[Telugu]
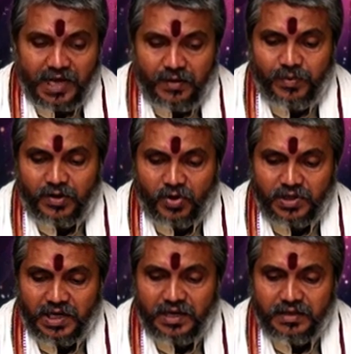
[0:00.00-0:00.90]
రేపటి
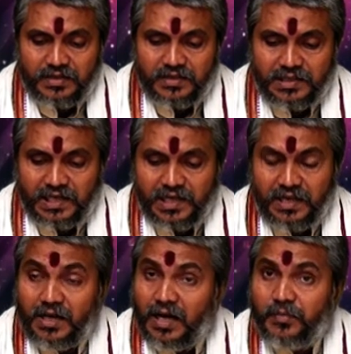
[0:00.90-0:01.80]
రోజున
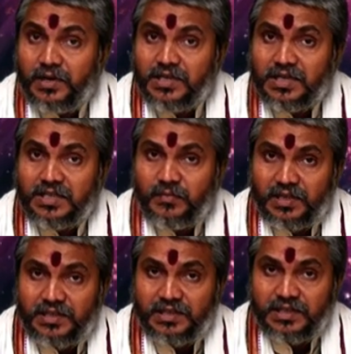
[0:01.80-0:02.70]
సిజేరియన్ ఆపరేషన్కి
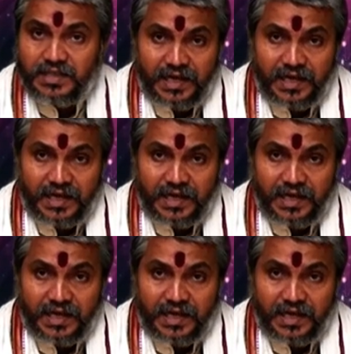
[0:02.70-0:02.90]
సంబంధించి